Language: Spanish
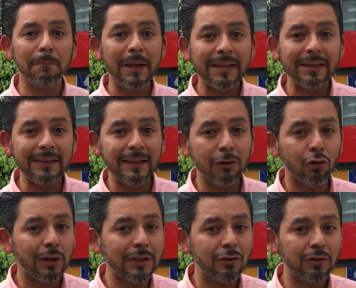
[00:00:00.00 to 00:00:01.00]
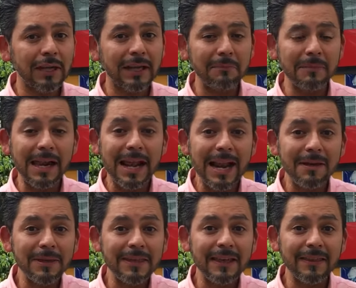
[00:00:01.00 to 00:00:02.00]
verdadero reto que cambiará la
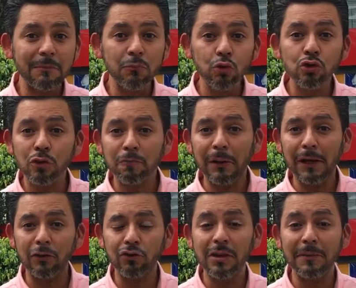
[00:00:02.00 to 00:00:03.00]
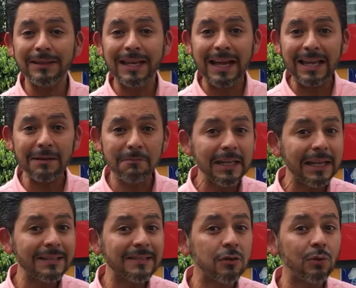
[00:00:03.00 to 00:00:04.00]
vida de muchos perros y evitará que
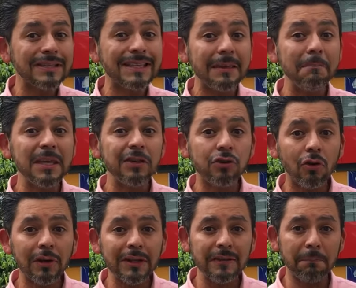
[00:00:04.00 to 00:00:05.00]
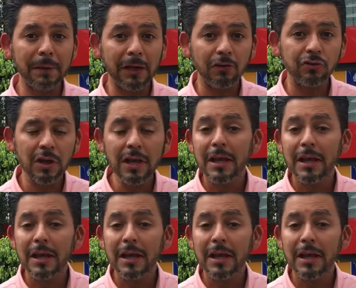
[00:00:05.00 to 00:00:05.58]
miles, si no es que millones de perros